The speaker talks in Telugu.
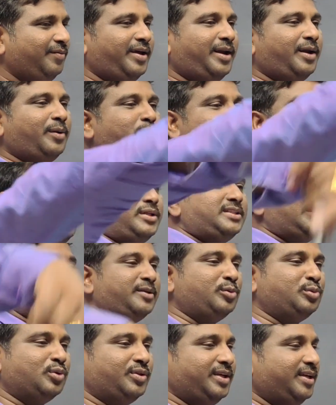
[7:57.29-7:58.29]
వేరే ఊరంతా
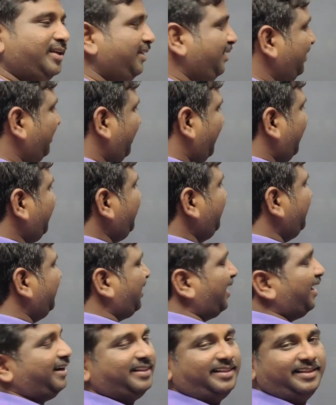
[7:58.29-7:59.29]
తిరుగుతుంది అది
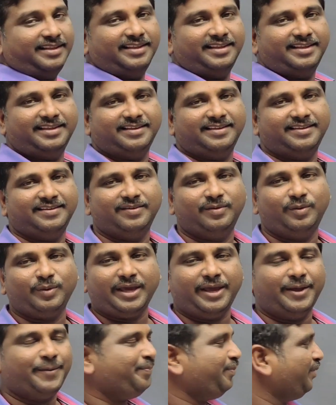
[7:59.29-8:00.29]
ఇలాంటిది
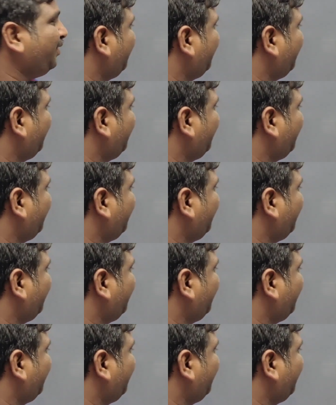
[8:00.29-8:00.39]
ఓకే